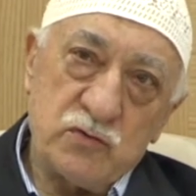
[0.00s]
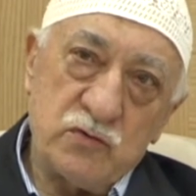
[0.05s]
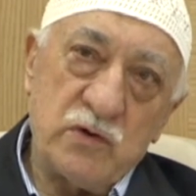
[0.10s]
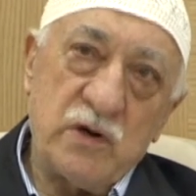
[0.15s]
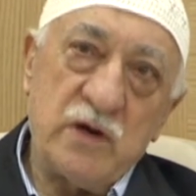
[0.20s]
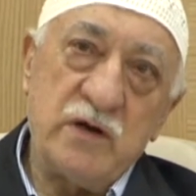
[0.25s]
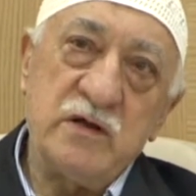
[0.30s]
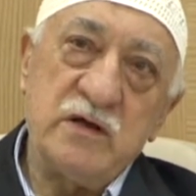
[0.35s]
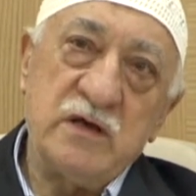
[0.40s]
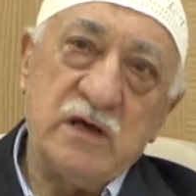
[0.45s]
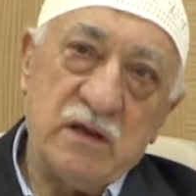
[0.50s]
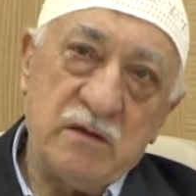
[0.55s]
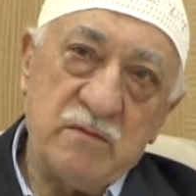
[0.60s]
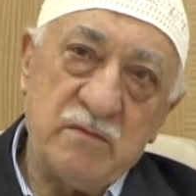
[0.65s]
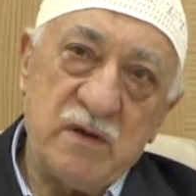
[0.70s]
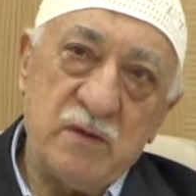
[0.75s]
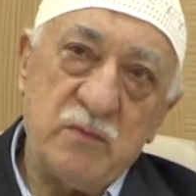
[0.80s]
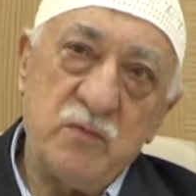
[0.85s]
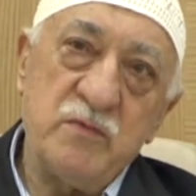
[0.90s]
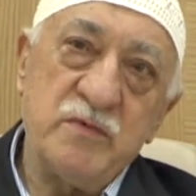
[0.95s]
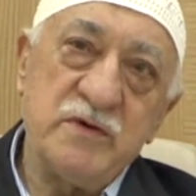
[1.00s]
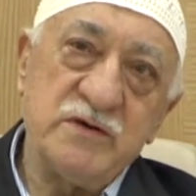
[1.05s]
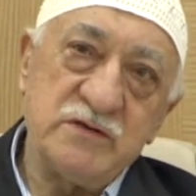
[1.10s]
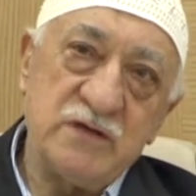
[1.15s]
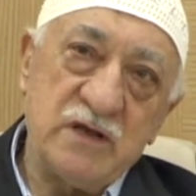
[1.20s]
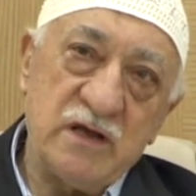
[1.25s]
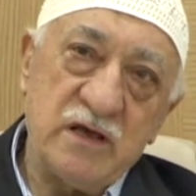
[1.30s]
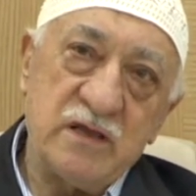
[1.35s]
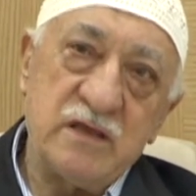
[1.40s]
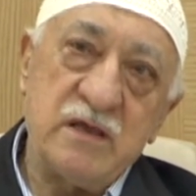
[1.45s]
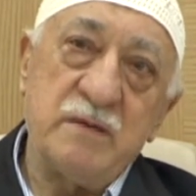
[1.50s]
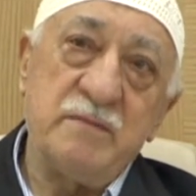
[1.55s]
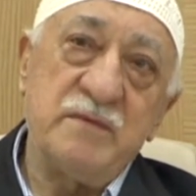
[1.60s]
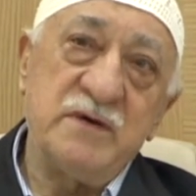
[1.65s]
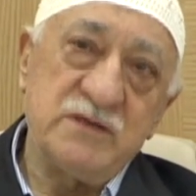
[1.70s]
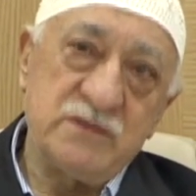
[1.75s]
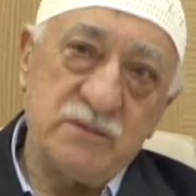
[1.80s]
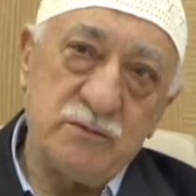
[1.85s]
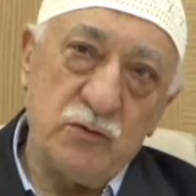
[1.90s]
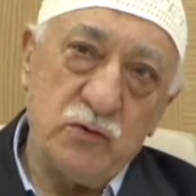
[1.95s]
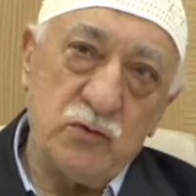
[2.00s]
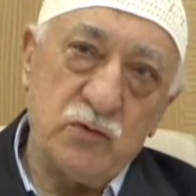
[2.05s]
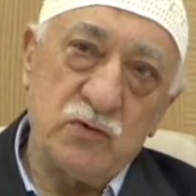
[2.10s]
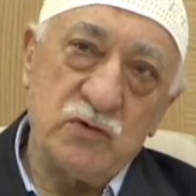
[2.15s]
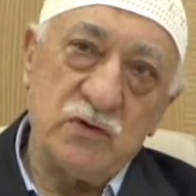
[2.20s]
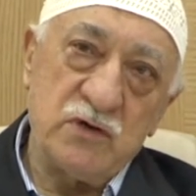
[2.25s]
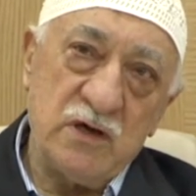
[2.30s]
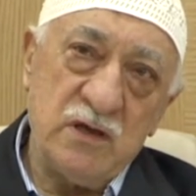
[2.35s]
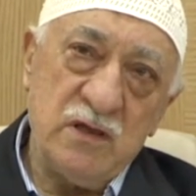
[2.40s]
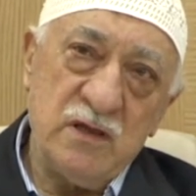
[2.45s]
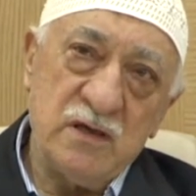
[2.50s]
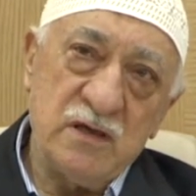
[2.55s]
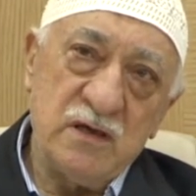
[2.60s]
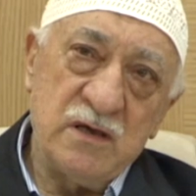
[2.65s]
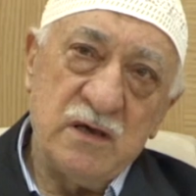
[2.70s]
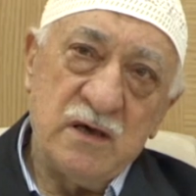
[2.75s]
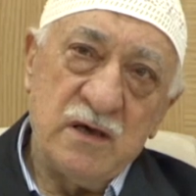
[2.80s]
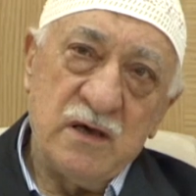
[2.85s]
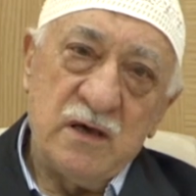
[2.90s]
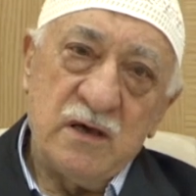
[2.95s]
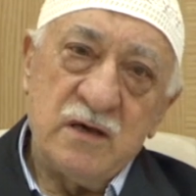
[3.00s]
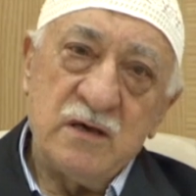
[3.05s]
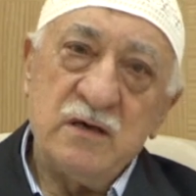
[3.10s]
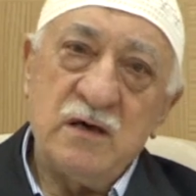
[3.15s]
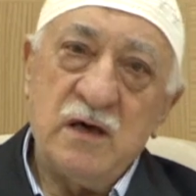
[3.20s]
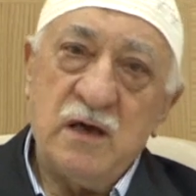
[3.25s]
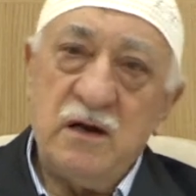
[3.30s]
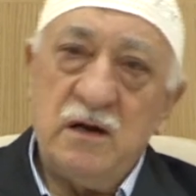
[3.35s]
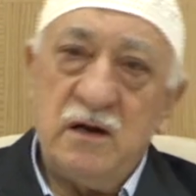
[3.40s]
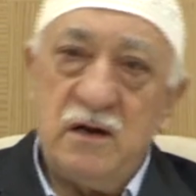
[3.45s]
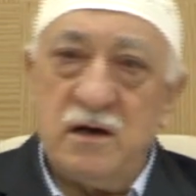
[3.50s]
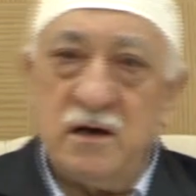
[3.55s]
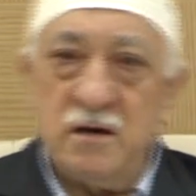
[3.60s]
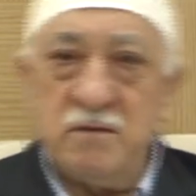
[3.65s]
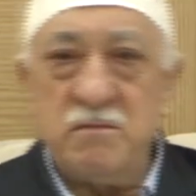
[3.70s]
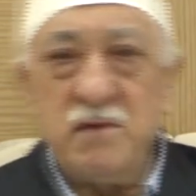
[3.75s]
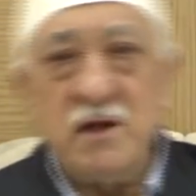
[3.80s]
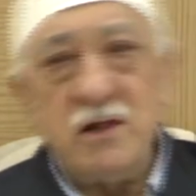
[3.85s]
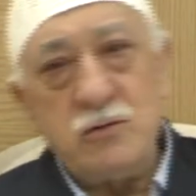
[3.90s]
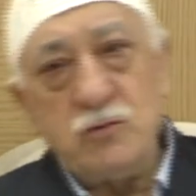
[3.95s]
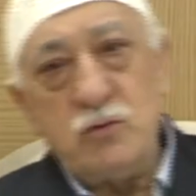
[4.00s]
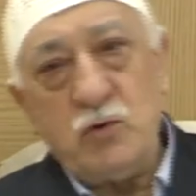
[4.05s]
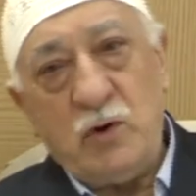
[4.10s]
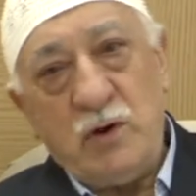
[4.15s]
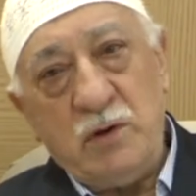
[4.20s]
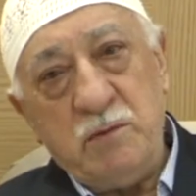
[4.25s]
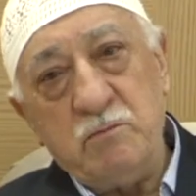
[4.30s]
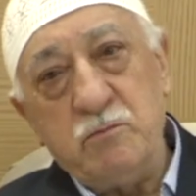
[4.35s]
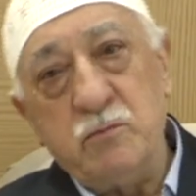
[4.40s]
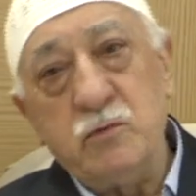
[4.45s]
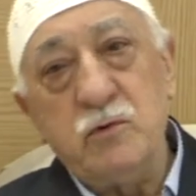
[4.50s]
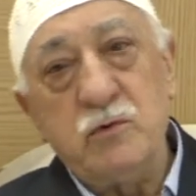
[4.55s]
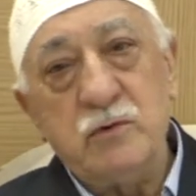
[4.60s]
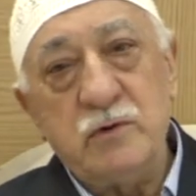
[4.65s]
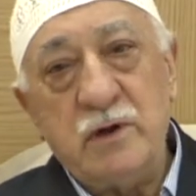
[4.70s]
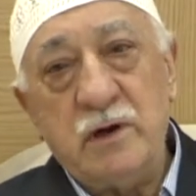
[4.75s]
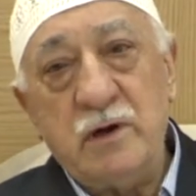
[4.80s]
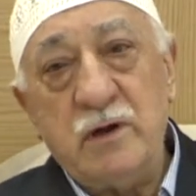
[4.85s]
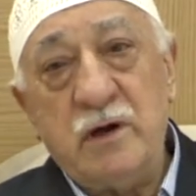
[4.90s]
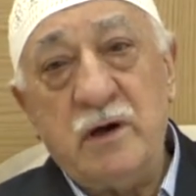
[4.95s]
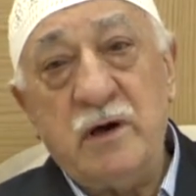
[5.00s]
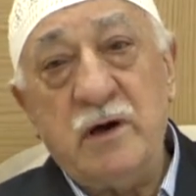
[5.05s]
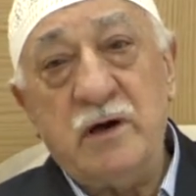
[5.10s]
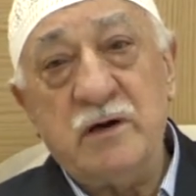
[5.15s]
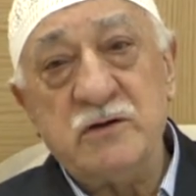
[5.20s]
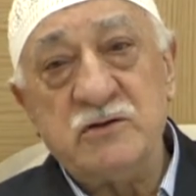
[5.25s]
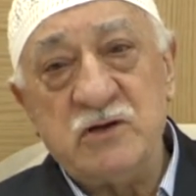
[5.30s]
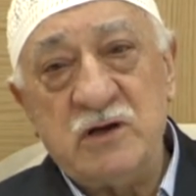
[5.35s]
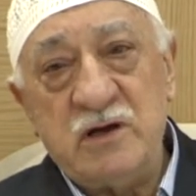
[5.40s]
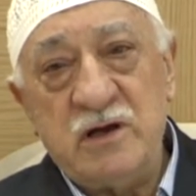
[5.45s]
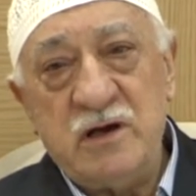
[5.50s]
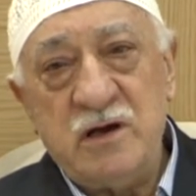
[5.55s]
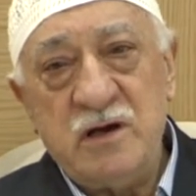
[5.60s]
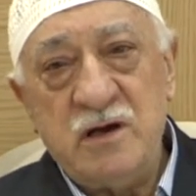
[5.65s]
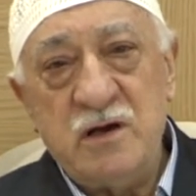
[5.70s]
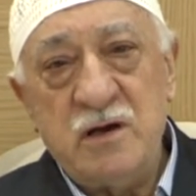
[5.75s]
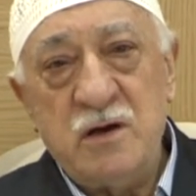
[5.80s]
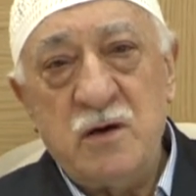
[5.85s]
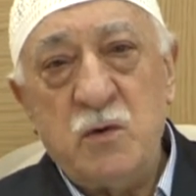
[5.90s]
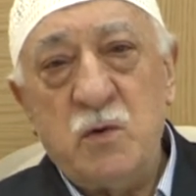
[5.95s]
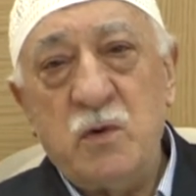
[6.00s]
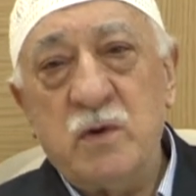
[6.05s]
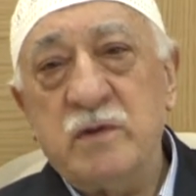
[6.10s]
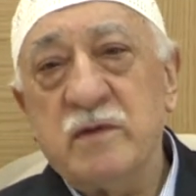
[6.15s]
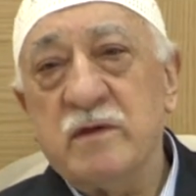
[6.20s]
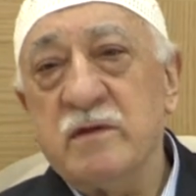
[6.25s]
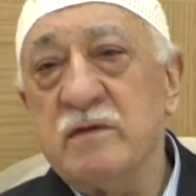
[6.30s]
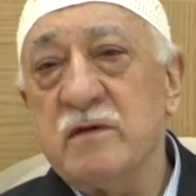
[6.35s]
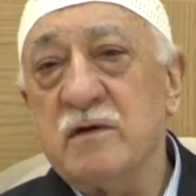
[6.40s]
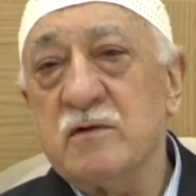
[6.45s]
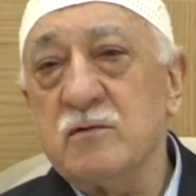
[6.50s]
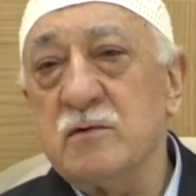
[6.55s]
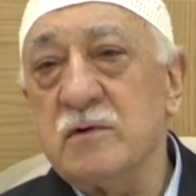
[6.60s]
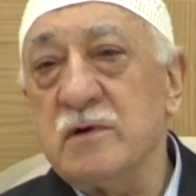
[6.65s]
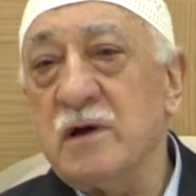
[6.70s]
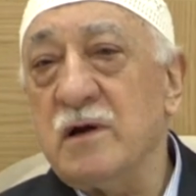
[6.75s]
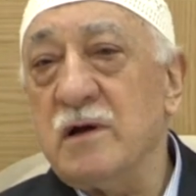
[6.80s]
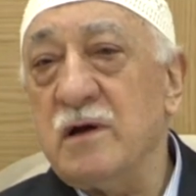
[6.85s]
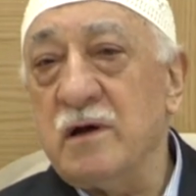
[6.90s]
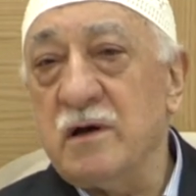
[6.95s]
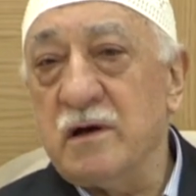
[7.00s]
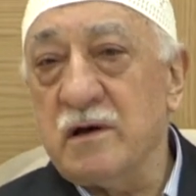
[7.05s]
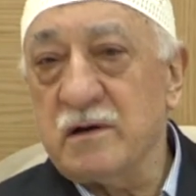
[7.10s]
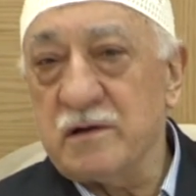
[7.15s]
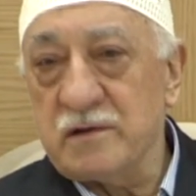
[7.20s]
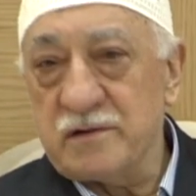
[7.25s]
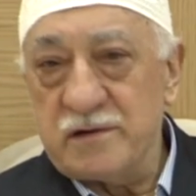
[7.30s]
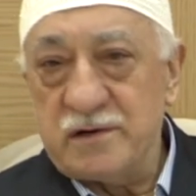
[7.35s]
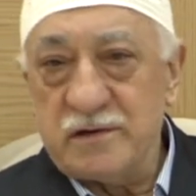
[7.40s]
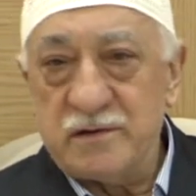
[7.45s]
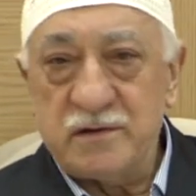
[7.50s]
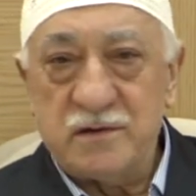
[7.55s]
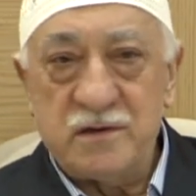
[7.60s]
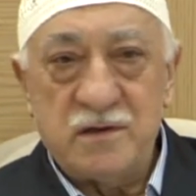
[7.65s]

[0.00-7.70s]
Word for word: Kur'an-ı Kerim'de bu meseleye temas buyururken Kella bel tuhibbunel acile ve tezerunel ahire.